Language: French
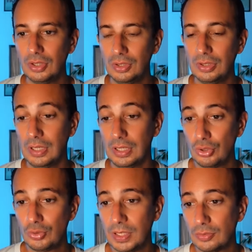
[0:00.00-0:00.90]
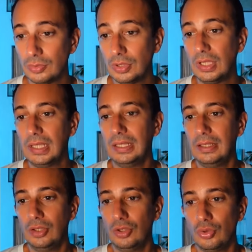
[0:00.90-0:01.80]
euh, à gauche, pardon
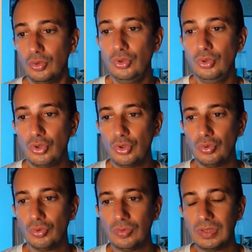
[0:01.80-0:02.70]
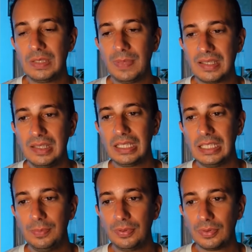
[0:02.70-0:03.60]
une notion d'espace
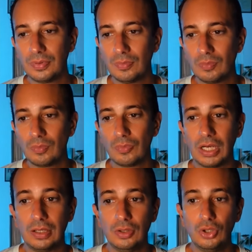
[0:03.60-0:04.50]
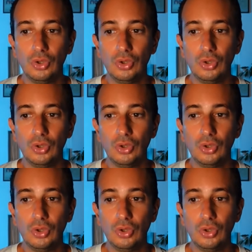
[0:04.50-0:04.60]
d'équipe voilà,